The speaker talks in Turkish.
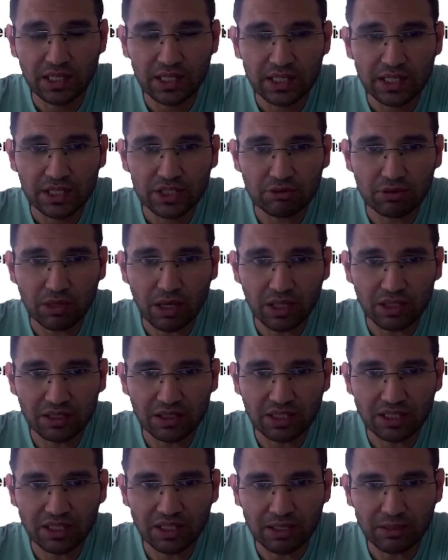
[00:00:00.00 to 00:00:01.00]
Şimdi
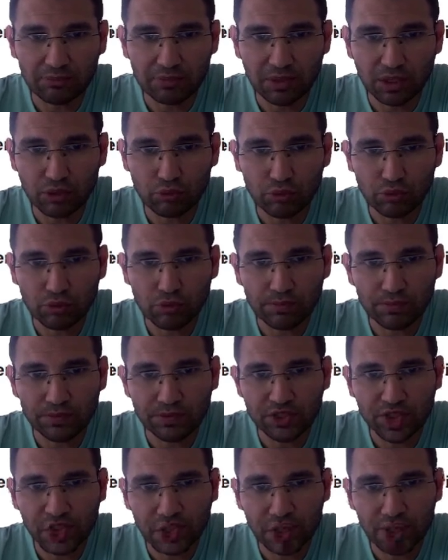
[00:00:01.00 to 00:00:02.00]
alttakine bakıyorum.
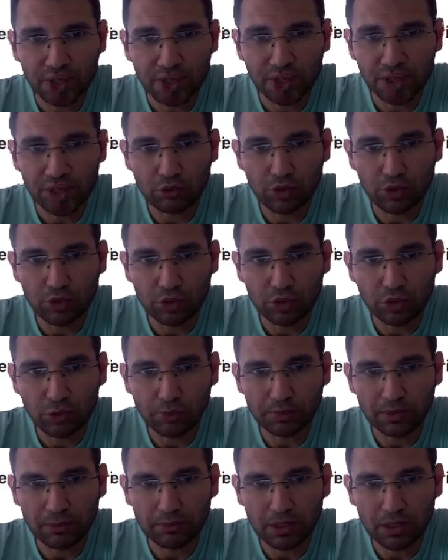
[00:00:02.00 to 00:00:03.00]
Çarpımları 4,
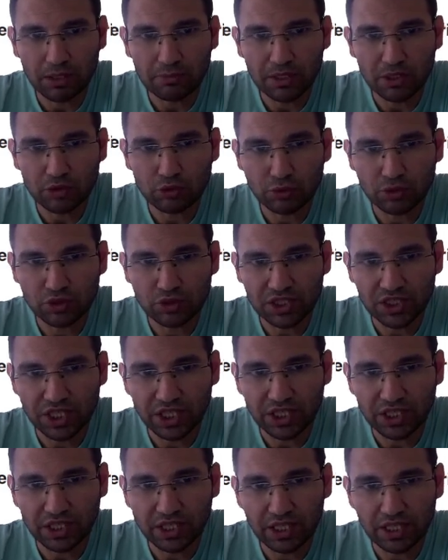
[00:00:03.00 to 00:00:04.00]
toplamları 5 olacak
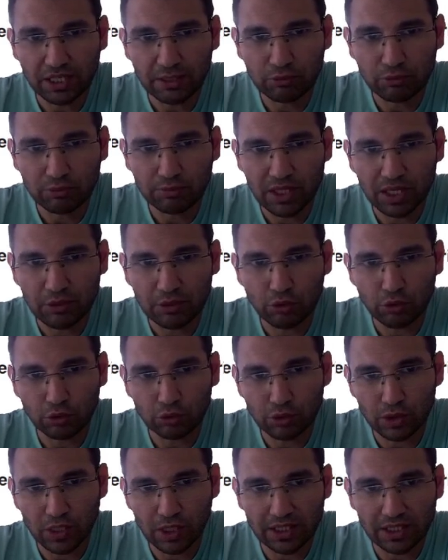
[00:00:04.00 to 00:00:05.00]
şekilde. E bu 1'e 4'tür
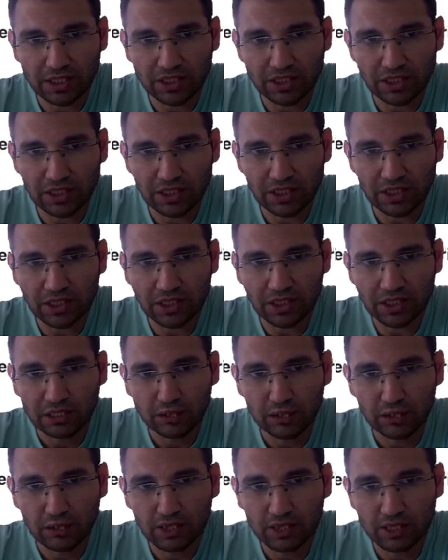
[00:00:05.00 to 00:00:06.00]
arkadaşlar.
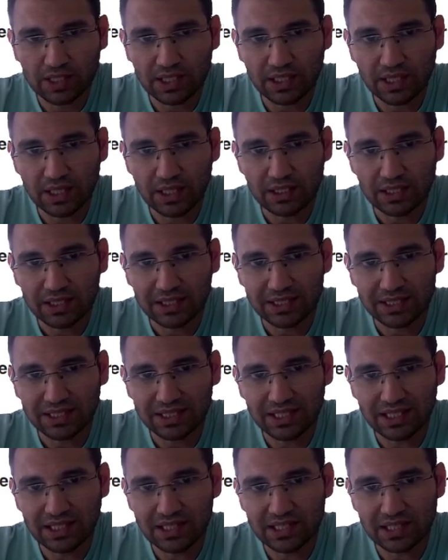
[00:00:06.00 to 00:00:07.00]
Dolayısıyla
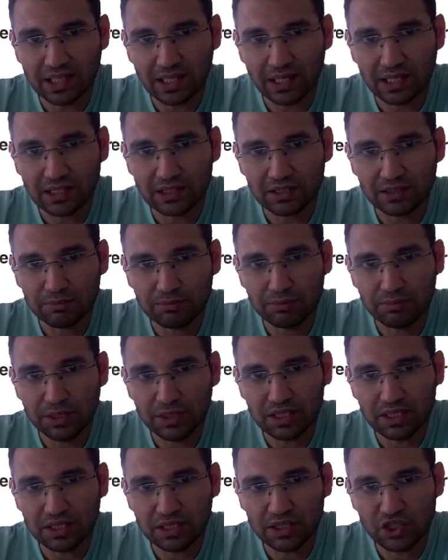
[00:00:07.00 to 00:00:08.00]
x artı
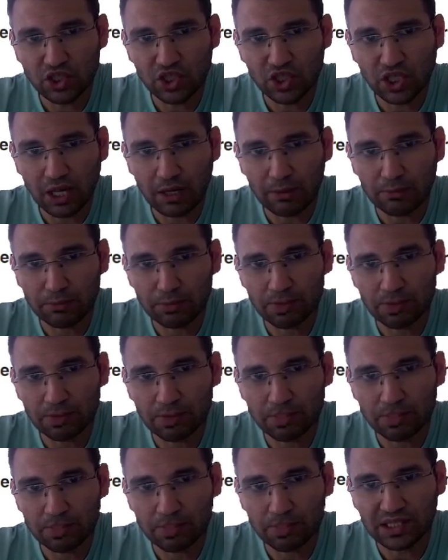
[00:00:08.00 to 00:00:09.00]
1 çarpı
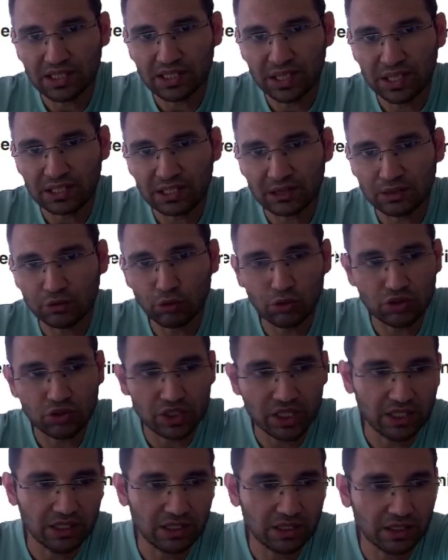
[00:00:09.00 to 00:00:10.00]
x artı 4
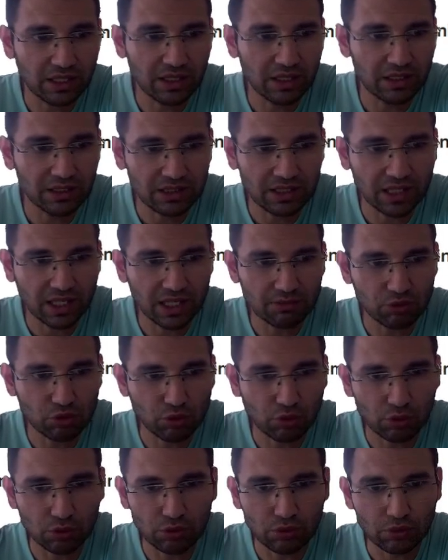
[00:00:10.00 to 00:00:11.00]
şeklinde yazmış
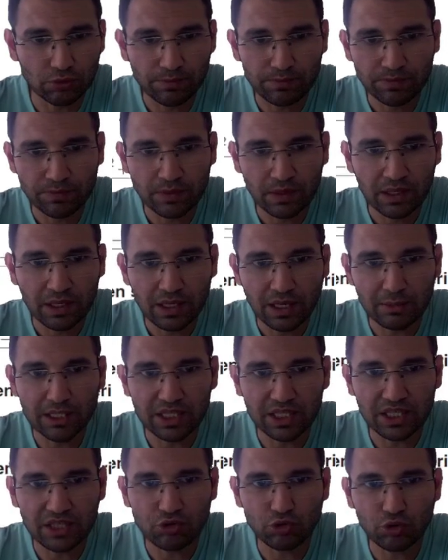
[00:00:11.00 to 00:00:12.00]
olduk. Hemen
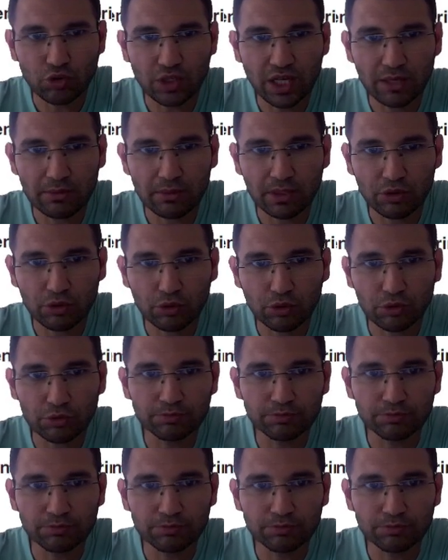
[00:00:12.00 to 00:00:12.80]
ikinci örneğe bakıyorum.